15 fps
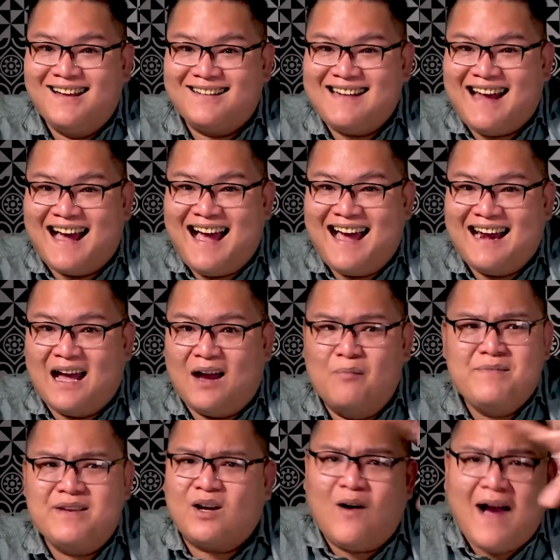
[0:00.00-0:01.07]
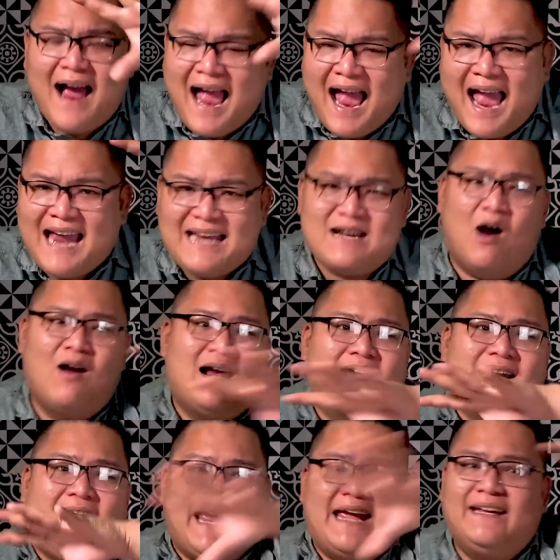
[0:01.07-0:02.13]
đó là không biết có ai đó là
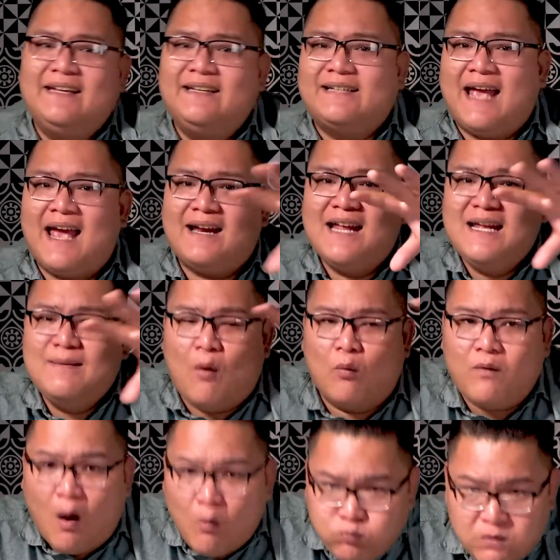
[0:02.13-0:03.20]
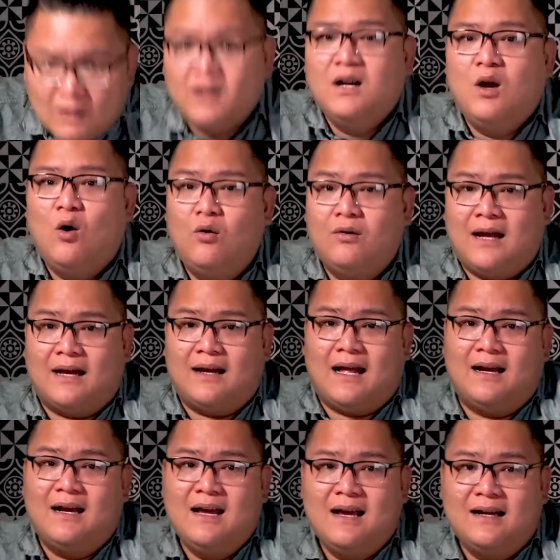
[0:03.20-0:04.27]
đẩy chiếc xe đi một khúc nữa luôn là
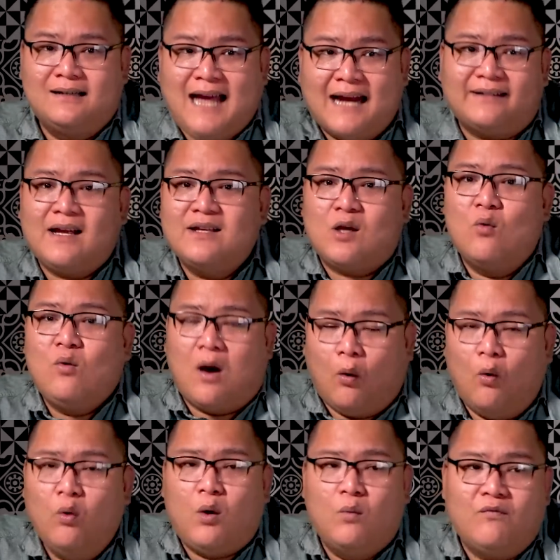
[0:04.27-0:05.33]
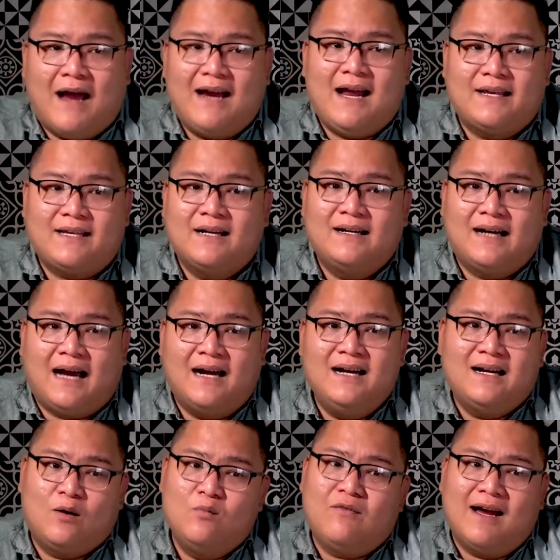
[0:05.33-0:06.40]
là cách cái chỗ cũ cũng phải là chừng cỡ
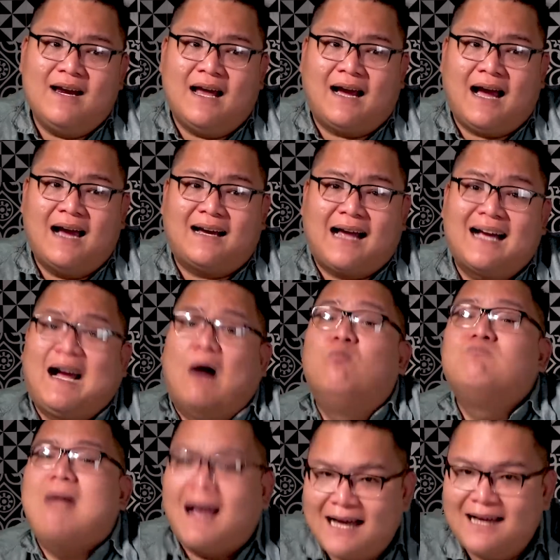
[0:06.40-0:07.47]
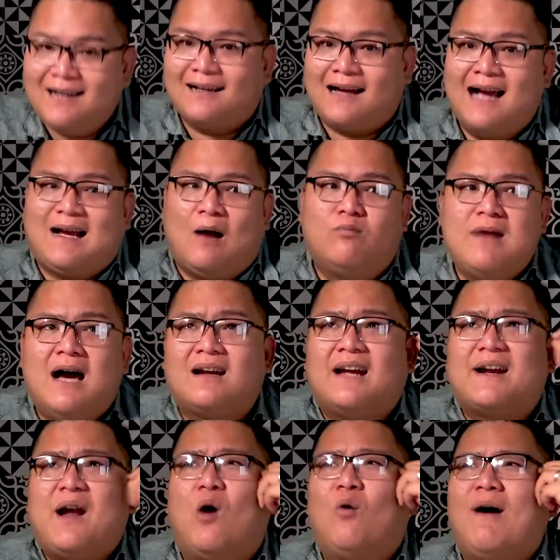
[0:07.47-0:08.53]
cũng phải là cả cả công đất á cả công đất là
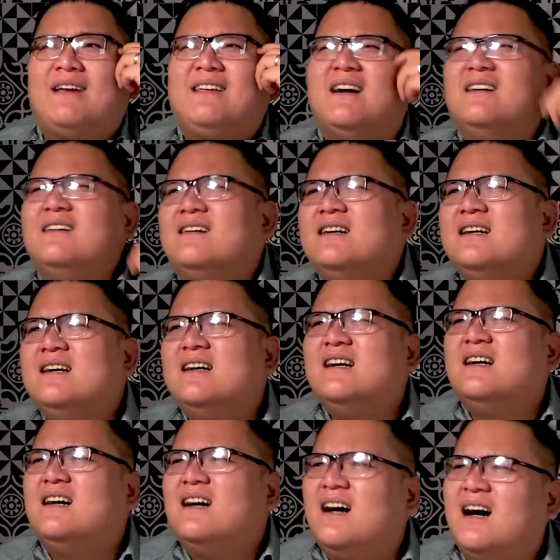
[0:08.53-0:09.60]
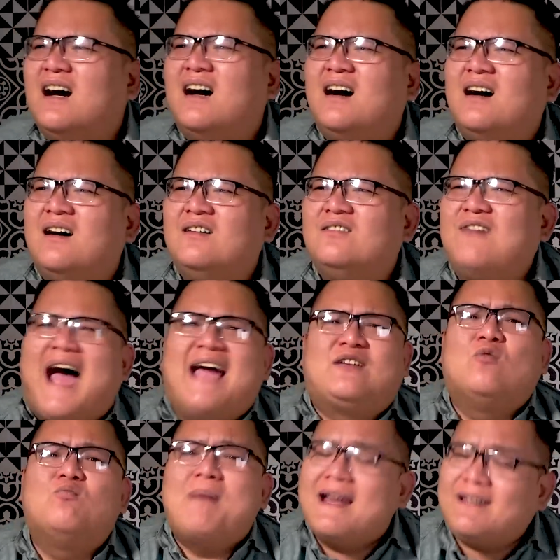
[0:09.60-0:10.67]
độ khoảng chừng uh, vài
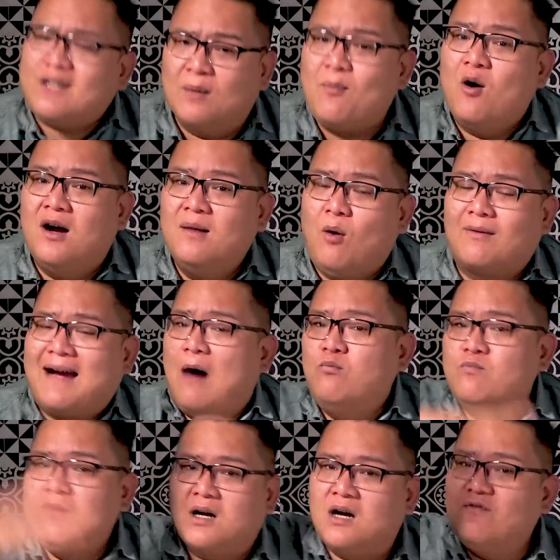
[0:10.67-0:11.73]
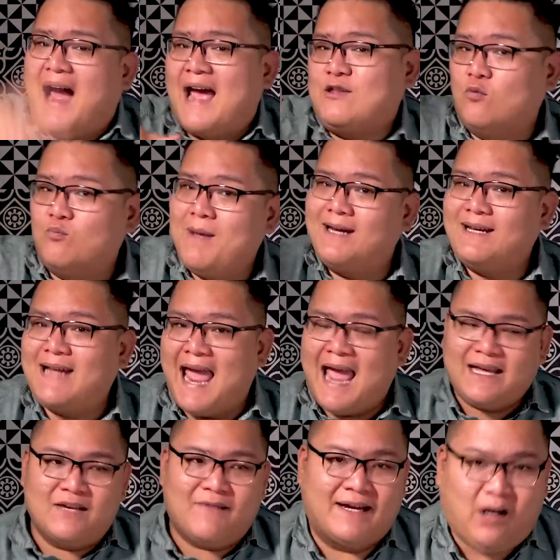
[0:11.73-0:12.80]
chục mét thôi mọi người một công nó có vài chục mét
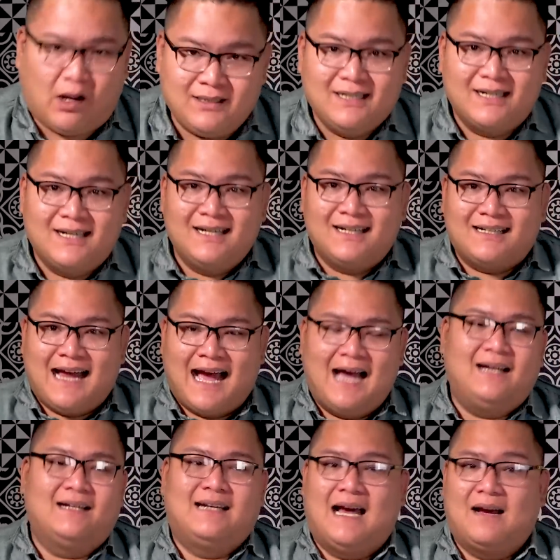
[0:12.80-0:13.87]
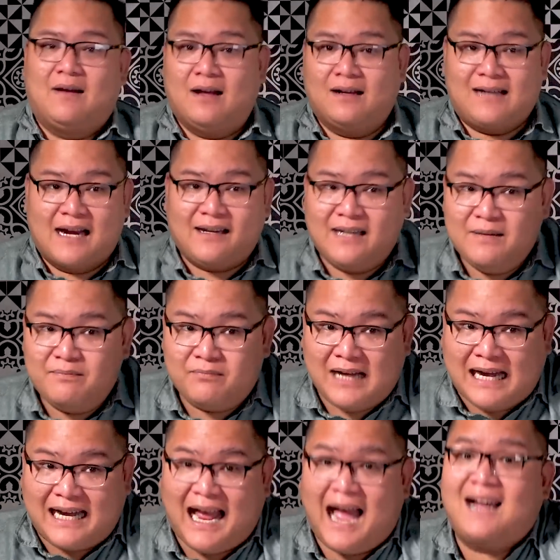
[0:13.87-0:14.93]
ngang như vậy thôi đó là là cách thêm
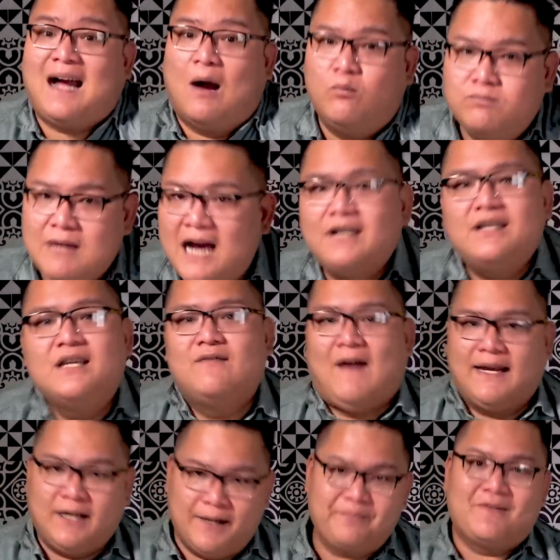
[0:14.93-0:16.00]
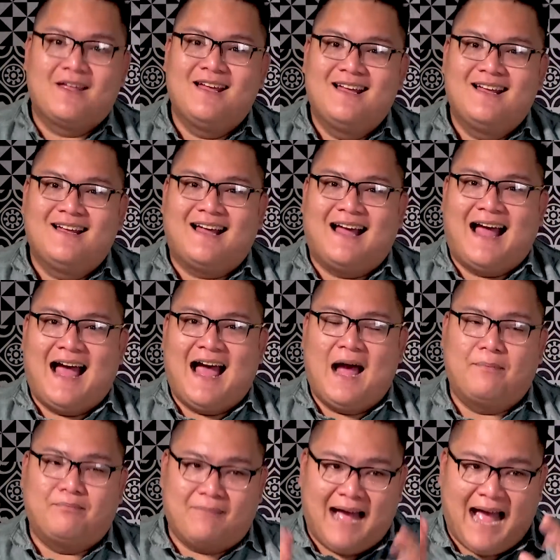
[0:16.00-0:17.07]
cả cả công đất như vậy được à,
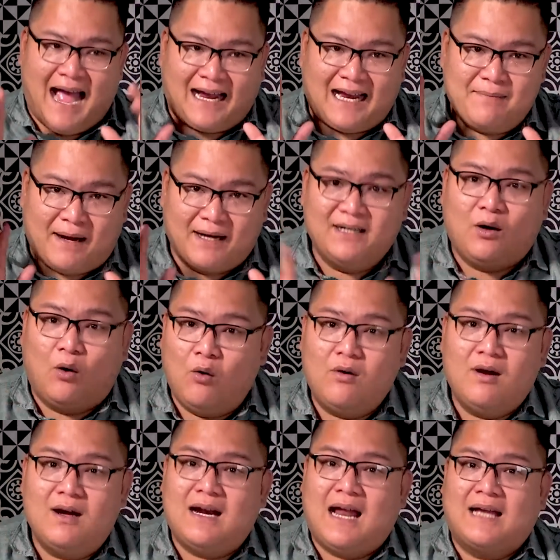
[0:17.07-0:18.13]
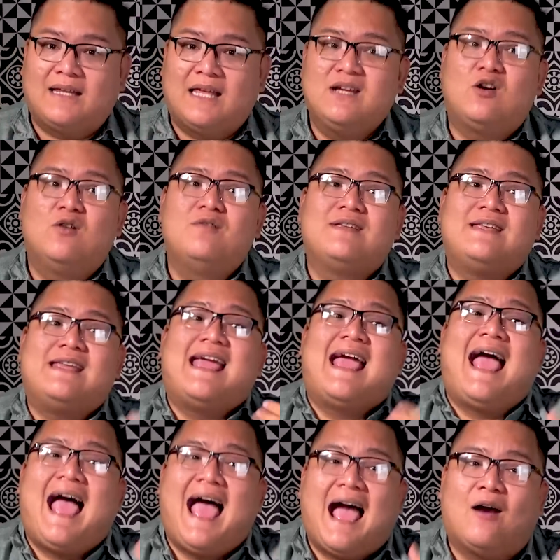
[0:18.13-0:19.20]
mà cái mảnh ruộng á là chỉ có
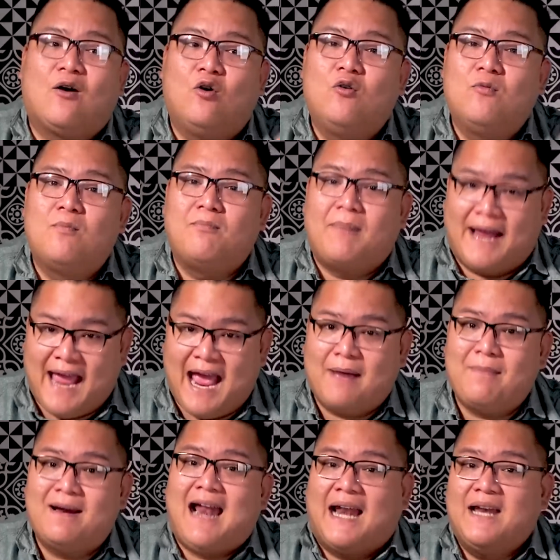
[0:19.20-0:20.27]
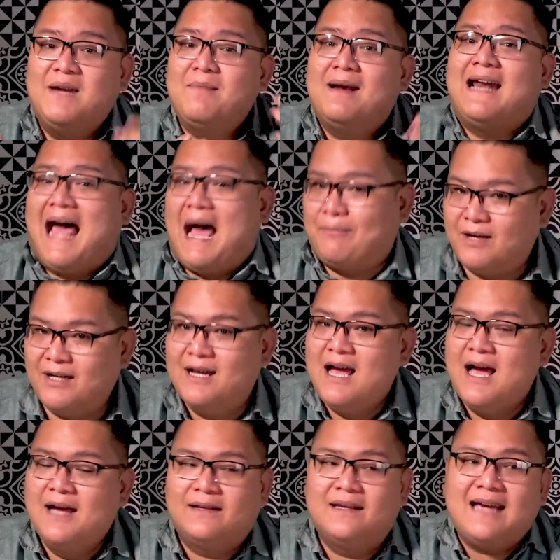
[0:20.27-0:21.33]
nhà của mẹ mới lãnh mới làm thôi
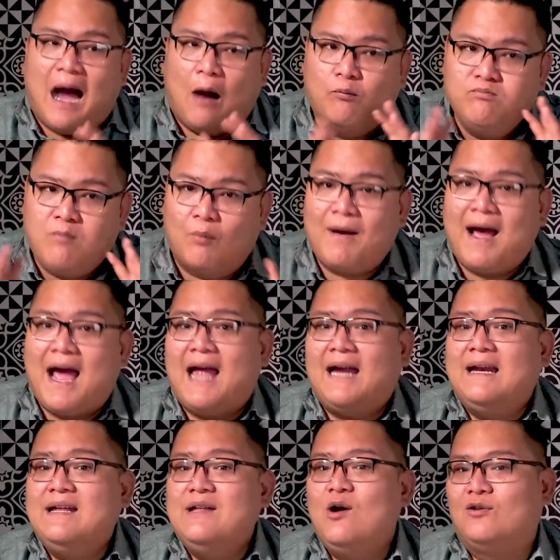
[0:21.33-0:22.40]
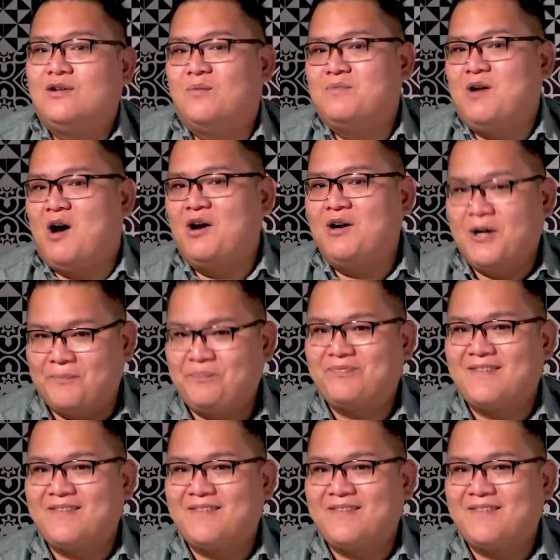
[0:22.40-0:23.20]
chứ không một ai đi vô trong đó được